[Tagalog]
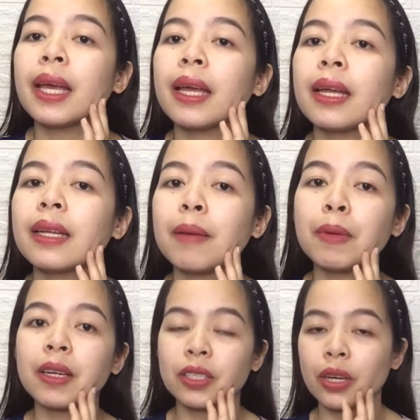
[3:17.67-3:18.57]
And
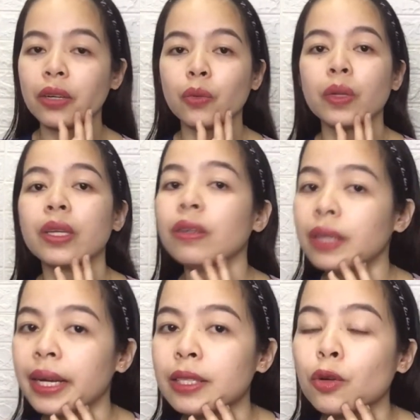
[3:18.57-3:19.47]
I'm gonna share it with you
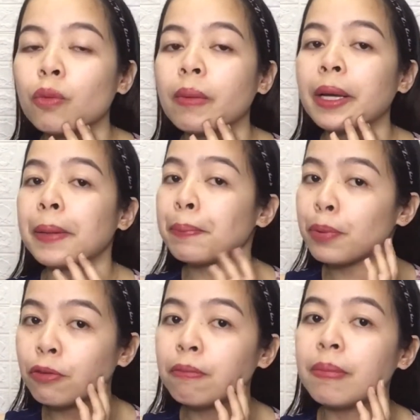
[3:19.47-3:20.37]
guys kung my
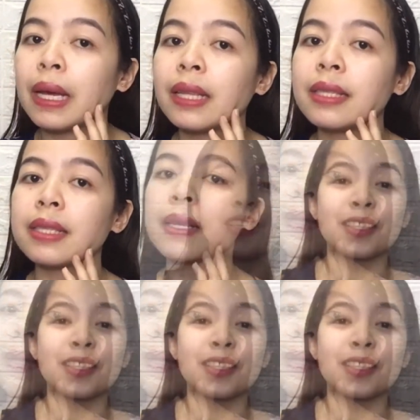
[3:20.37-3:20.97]
improvements.